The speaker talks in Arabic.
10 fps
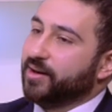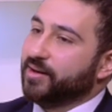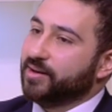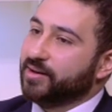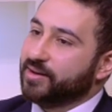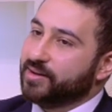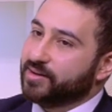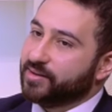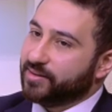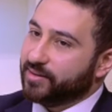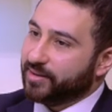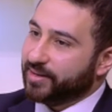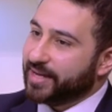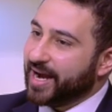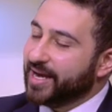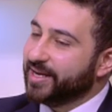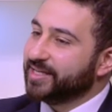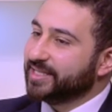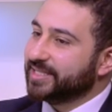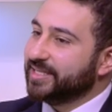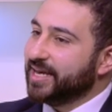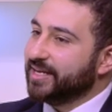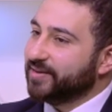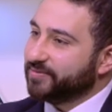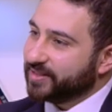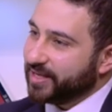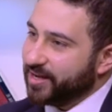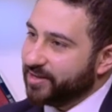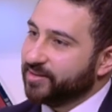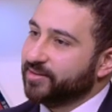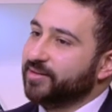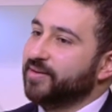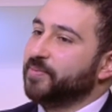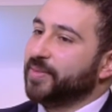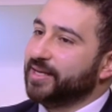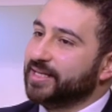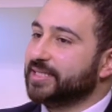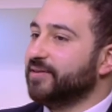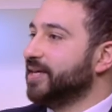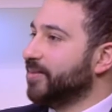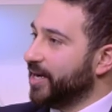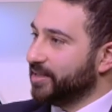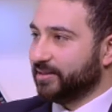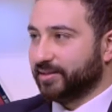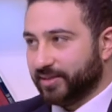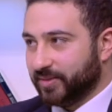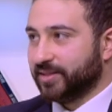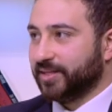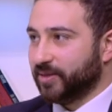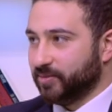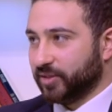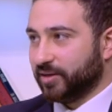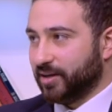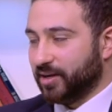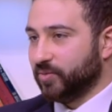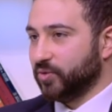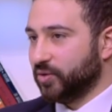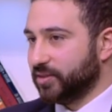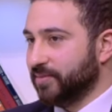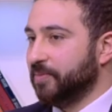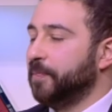آه نعالج السنان نفسها لسه في ابحاث كتيره بتتعمل بصراحه على الموضوع ده